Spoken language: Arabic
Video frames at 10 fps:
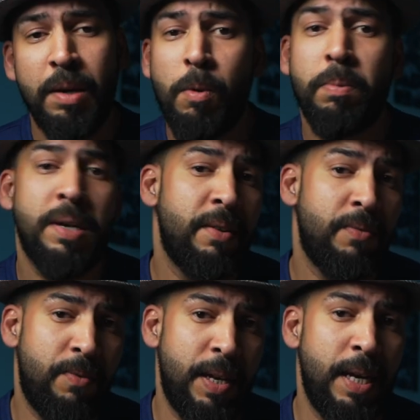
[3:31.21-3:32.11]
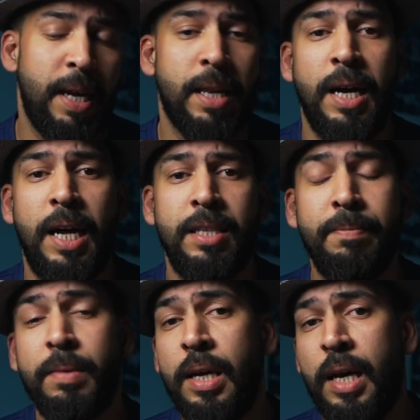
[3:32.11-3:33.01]
ممكن في
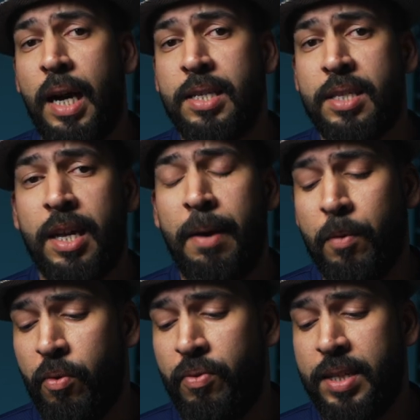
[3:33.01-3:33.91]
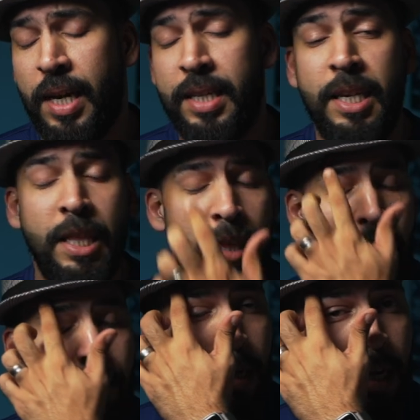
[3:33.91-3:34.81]
القادم انستغرام يكون فيه تحديث
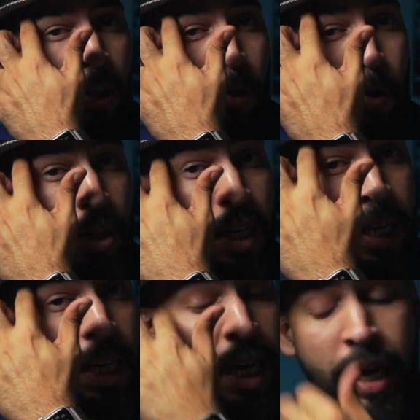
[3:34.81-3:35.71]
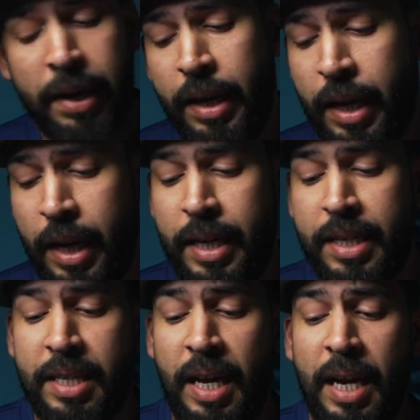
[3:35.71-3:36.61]
بحيث انه يعطيك خيار
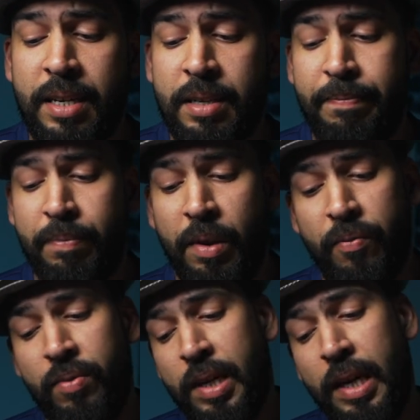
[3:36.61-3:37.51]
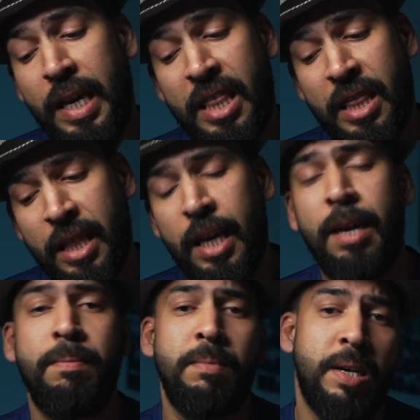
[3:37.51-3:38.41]
انك تتحكم في
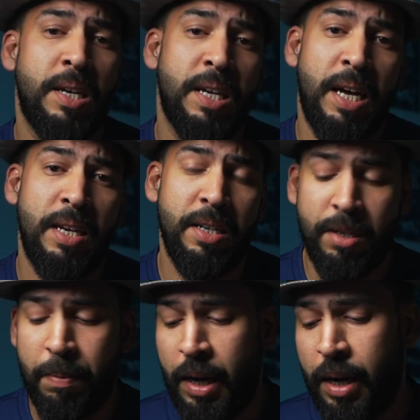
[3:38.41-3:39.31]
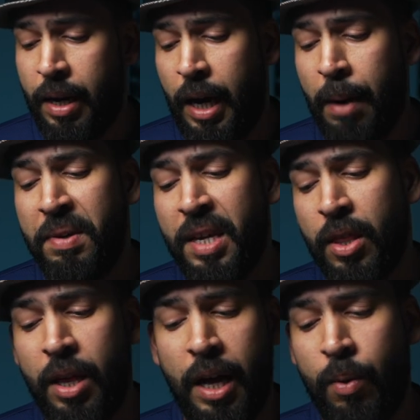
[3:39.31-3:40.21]
الثيم ان كان تبغاه
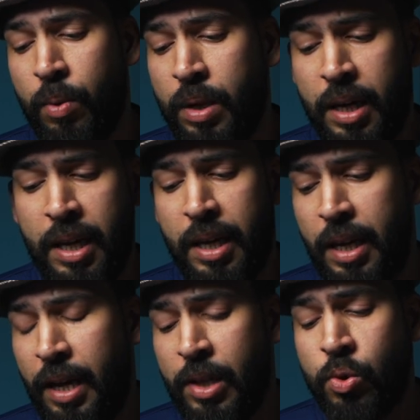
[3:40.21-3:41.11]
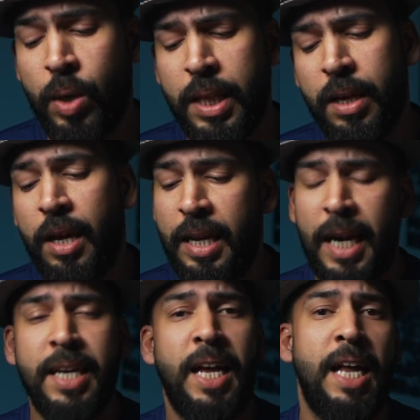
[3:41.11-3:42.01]
ابيض او الاسود
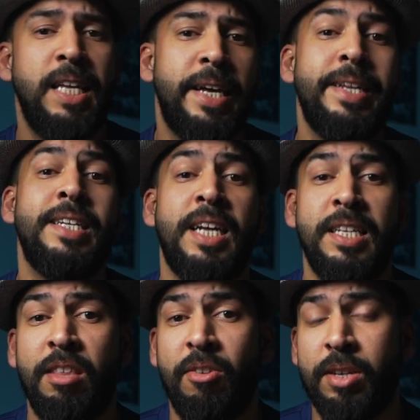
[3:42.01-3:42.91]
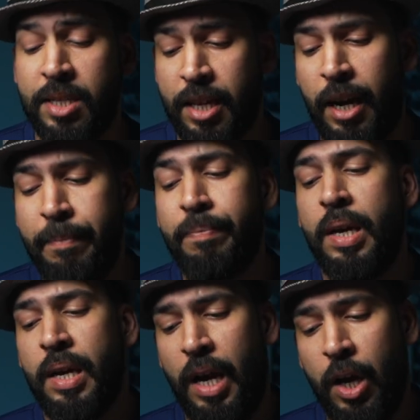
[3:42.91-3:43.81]
لكن حاليا التحديث في
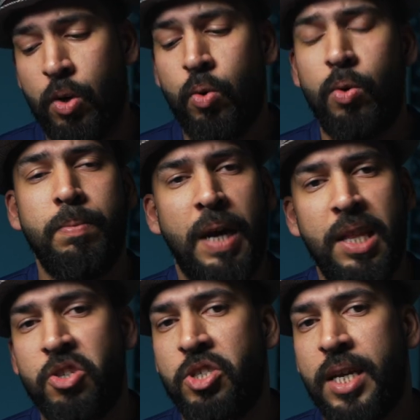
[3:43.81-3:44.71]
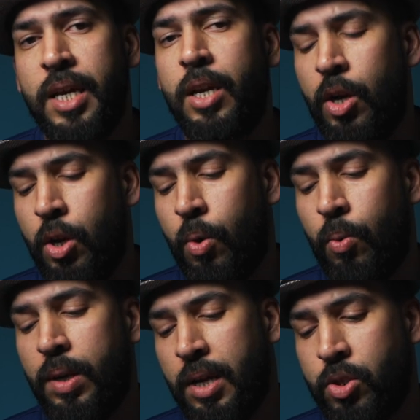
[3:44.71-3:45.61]
حيكون بهذا الشكل اللي
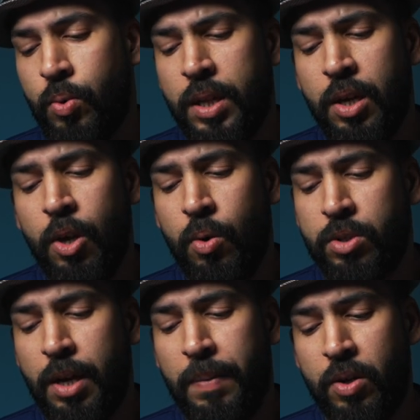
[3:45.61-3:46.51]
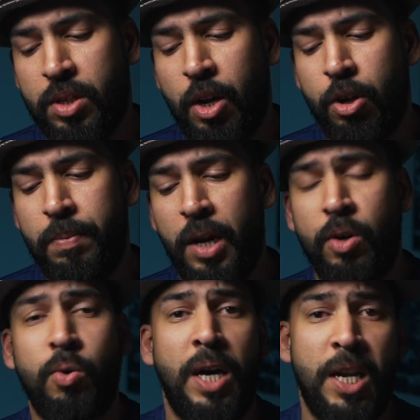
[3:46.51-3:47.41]
هو الاسود وزي ما قلت لكم
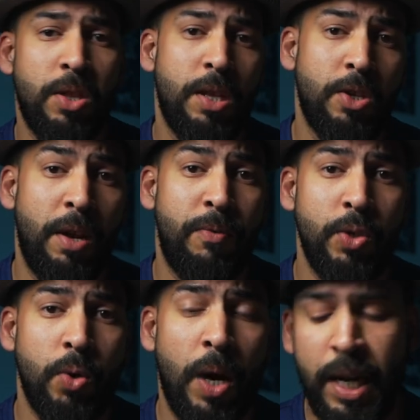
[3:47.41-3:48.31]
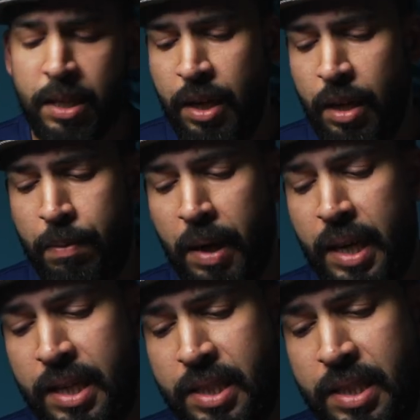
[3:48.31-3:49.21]
حيكون عرض الفيديوهات
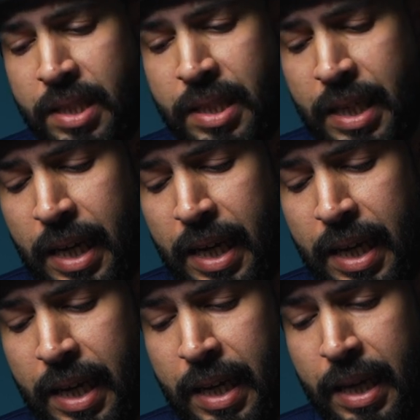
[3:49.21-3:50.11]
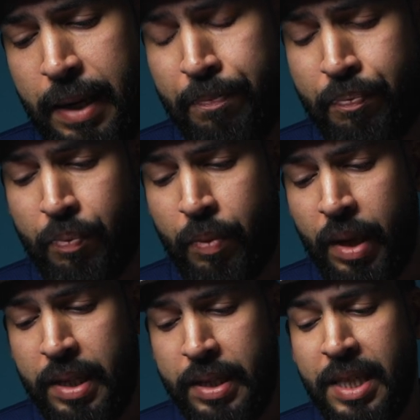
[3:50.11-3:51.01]
مقاس آه
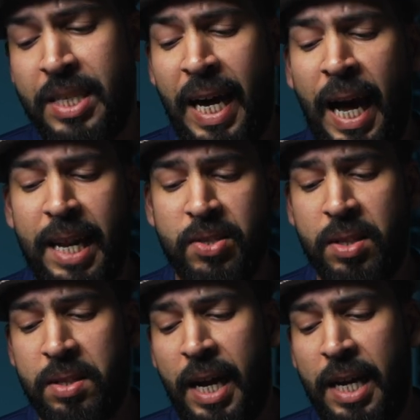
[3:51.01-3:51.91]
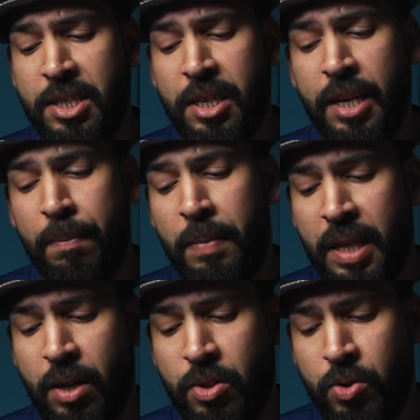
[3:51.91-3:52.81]
9 على 16
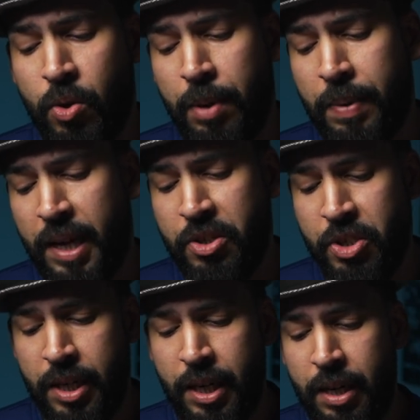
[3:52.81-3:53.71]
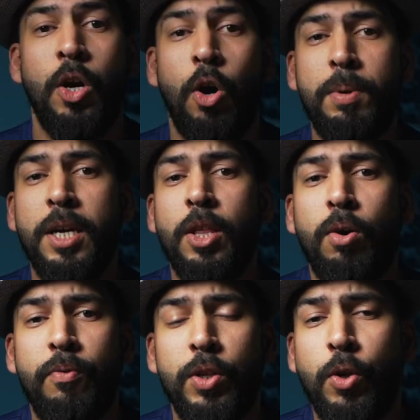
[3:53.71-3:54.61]
مثل الستوري بهذا الشكل وبكذا
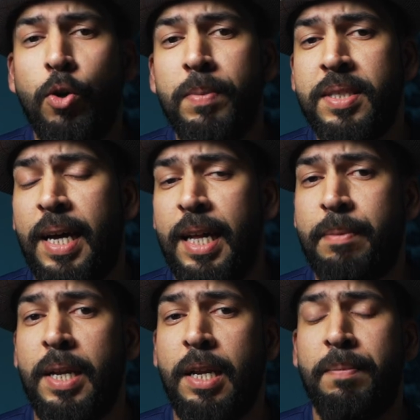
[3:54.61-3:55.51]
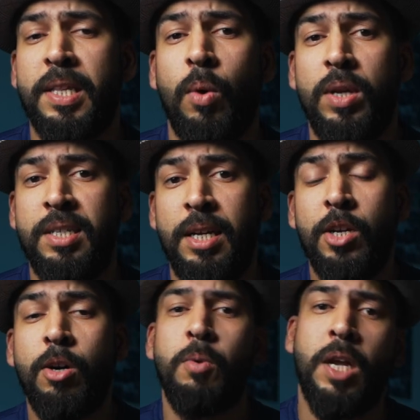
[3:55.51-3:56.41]
يكون فيديو اليوم انتهى اتمنى اني ما طولت
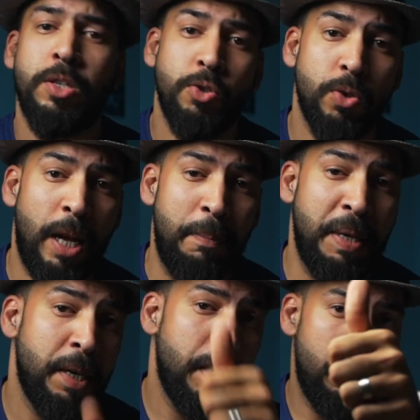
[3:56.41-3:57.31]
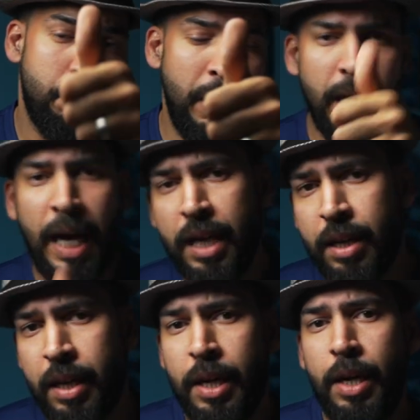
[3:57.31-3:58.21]
عليكم ولا تنسوا دعمي باللايك